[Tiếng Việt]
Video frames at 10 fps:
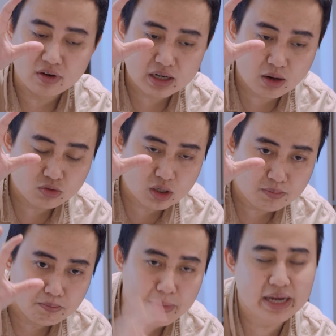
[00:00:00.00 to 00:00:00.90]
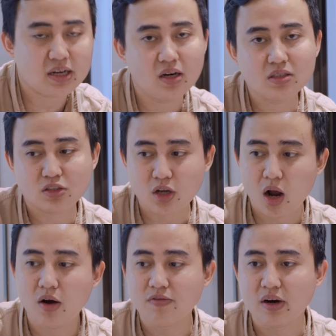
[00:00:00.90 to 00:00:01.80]
với công suất mạnh hơn
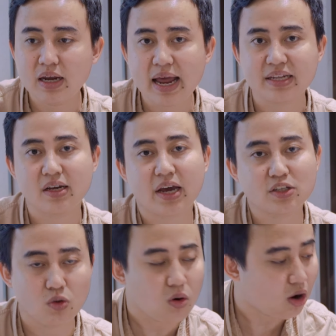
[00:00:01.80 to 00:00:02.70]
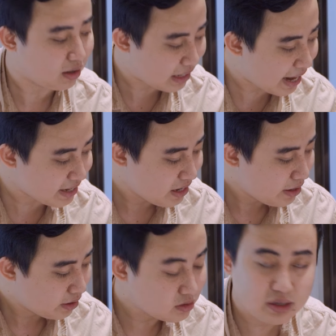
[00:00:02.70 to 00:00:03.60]
so với là những cái chỗ còn lại
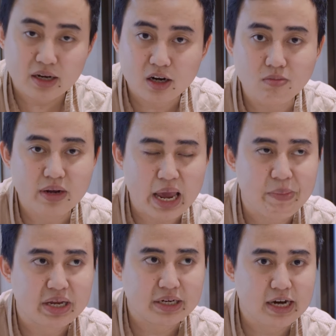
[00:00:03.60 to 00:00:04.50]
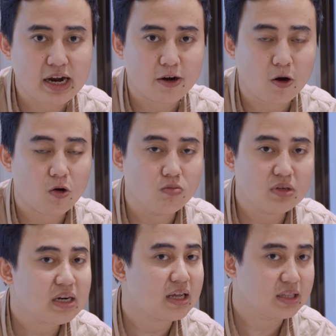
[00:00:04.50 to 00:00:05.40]
những cái công nghệ mình nghĩ rằng nó
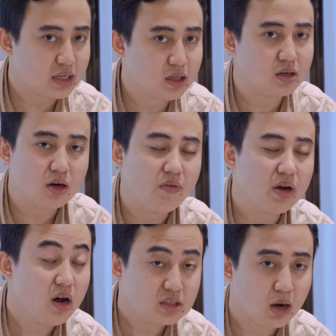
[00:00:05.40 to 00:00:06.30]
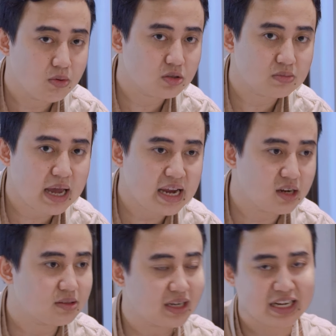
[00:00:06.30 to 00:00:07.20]
cũng rất là thiết thực đối với đời sống của chúng ta
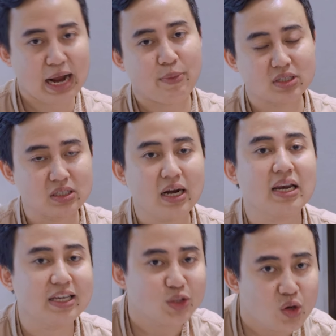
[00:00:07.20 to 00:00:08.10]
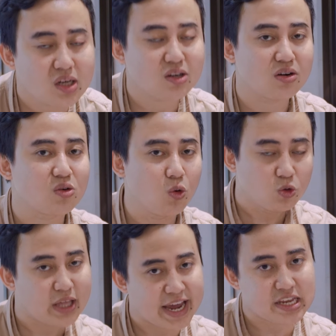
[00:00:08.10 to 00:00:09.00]
nhưng tất cả mọi thứ là lý thuyết còn
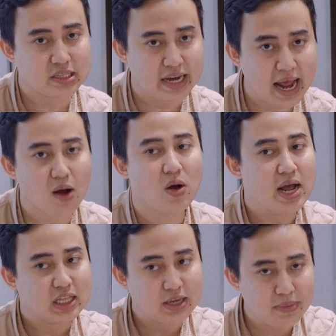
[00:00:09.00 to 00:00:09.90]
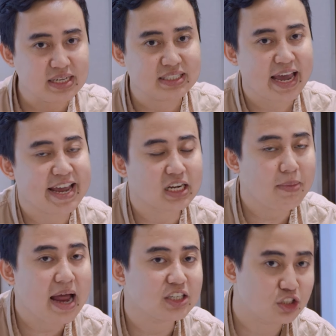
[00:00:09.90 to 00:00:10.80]
cụ thể như thế nào thì mình sẽ hẹn
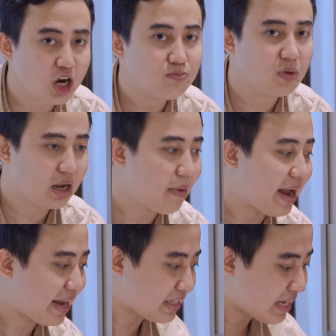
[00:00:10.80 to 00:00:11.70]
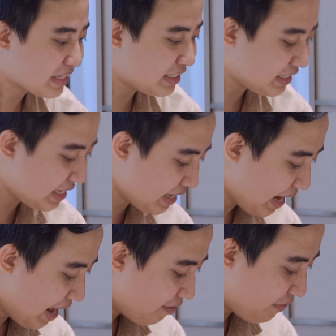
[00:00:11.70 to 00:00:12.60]
các bạn trong một cái bài đánh giá chi tiết
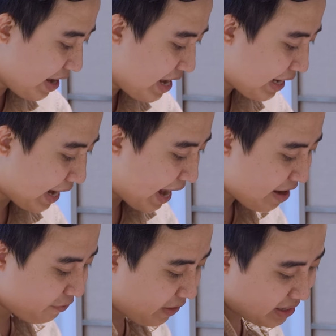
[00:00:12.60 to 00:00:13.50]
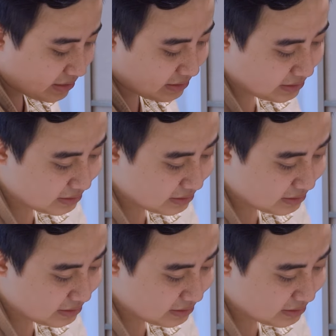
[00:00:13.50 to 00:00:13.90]
về cái phần